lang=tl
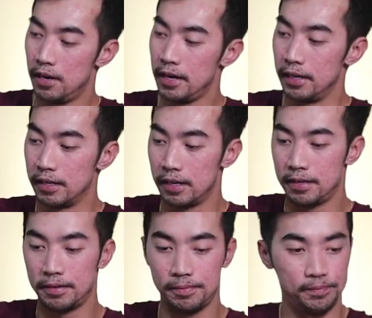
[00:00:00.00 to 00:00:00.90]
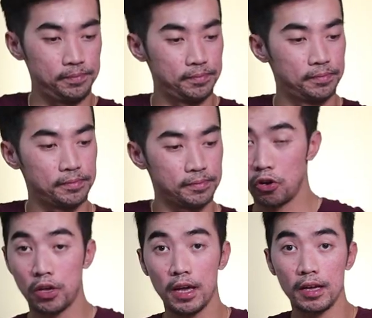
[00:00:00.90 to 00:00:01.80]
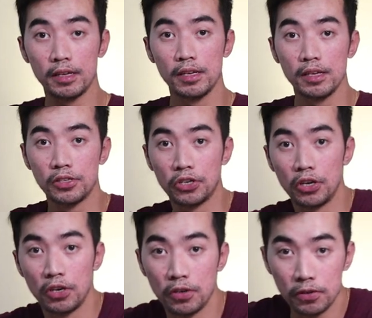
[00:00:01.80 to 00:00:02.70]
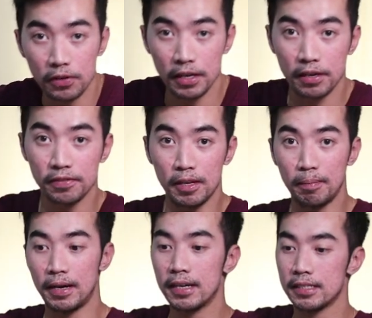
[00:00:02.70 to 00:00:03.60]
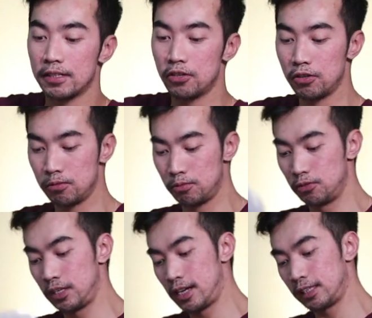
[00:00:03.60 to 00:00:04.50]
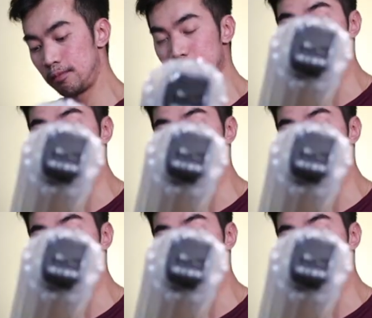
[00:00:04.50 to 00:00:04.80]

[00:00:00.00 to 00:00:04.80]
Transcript: Alright. Okay, so right off the box, ito yung muna natin